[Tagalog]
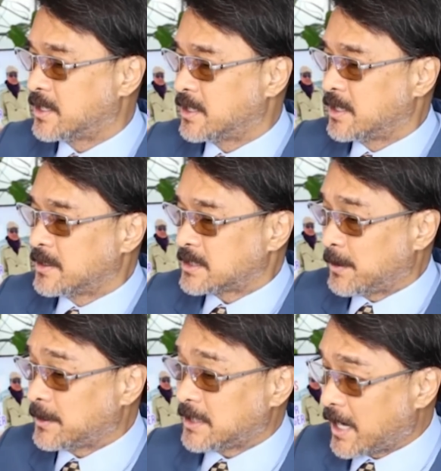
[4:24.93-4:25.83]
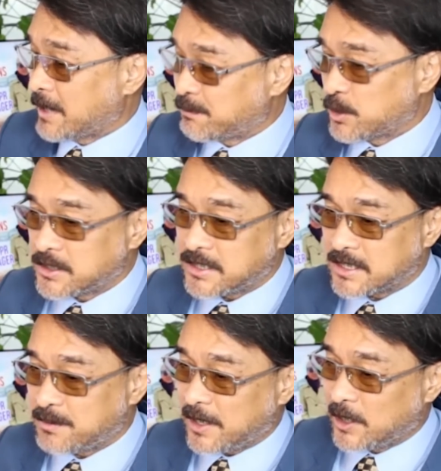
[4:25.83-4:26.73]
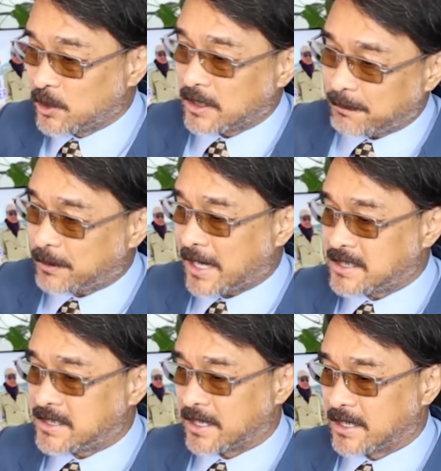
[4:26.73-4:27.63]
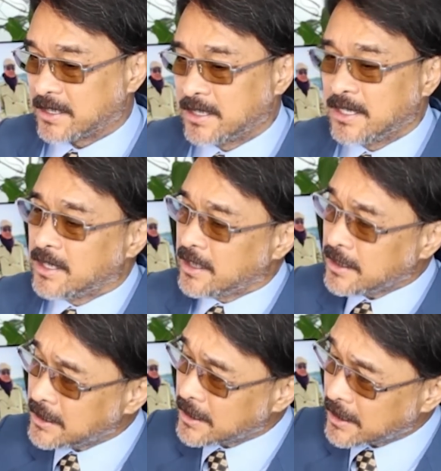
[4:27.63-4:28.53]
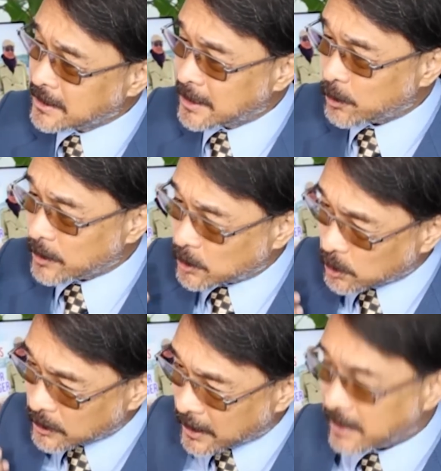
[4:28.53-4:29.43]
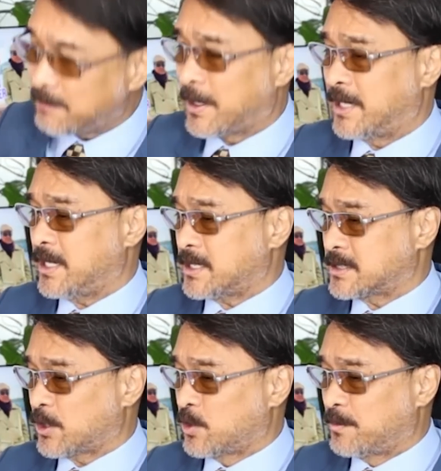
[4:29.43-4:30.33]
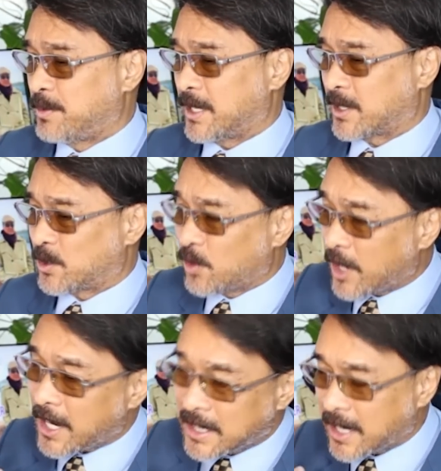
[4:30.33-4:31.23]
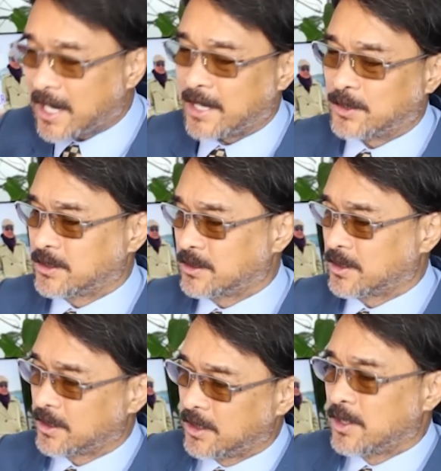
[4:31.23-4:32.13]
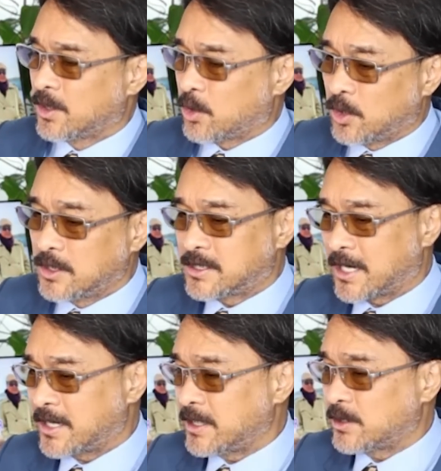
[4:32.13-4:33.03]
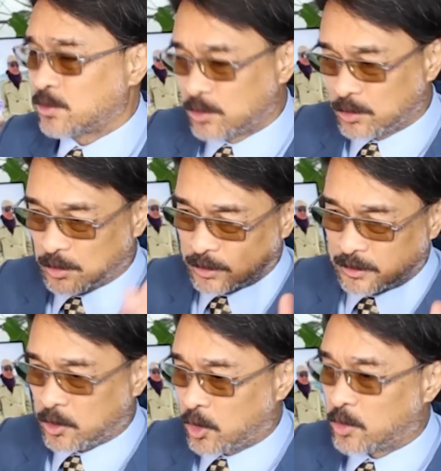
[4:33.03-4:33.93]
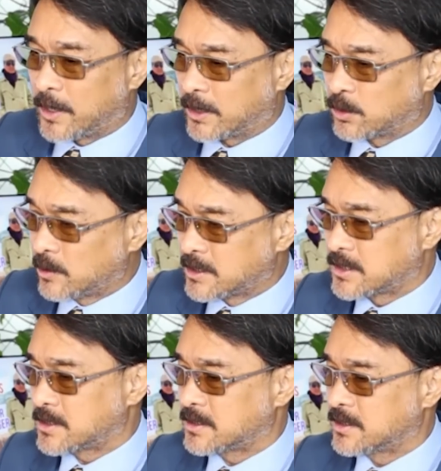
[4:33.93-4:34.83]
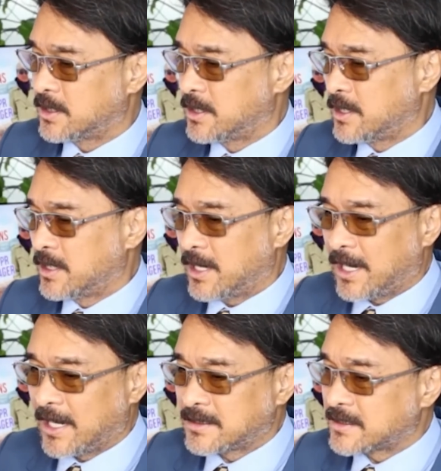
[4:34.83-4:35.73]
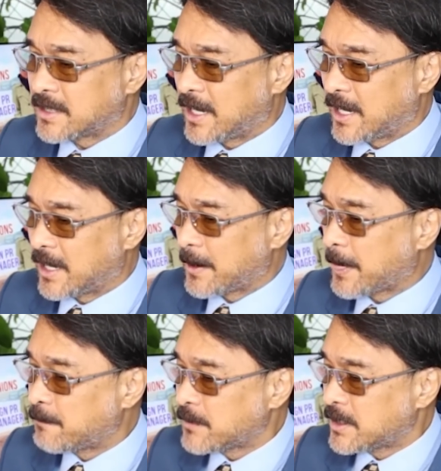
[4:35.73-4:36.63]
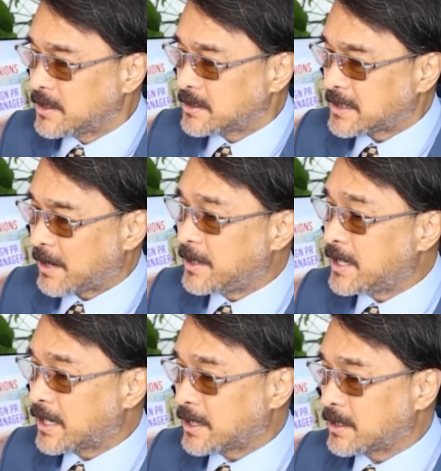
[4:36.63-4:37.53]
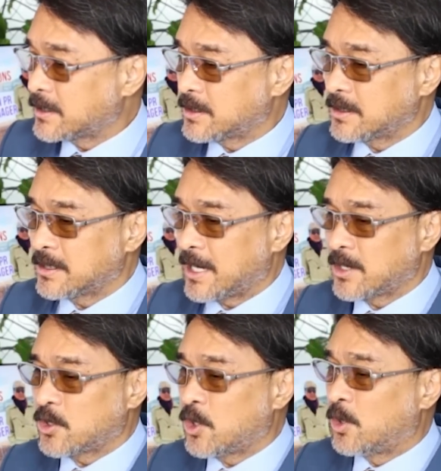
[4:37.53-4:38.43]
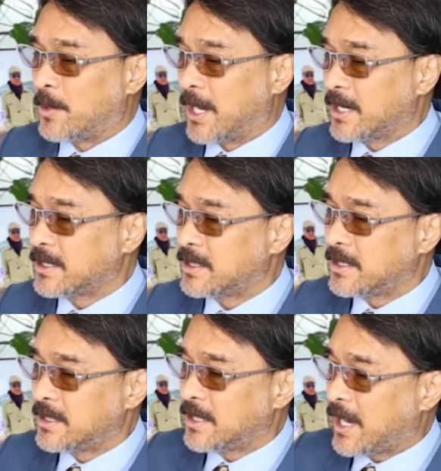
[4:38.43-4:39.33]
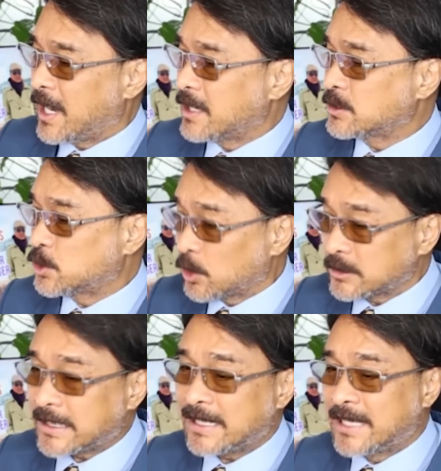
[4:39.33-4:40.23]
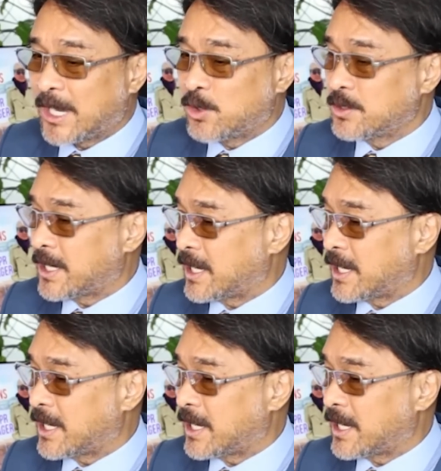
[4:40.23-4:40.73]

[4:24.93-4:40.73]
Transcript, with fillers: 79.6 million na project, hindi rin daw ito na ibalik sa gobyerno hanggang ngayon contrary to COA rules. At uh, sabi ng ng COA, ang total daw na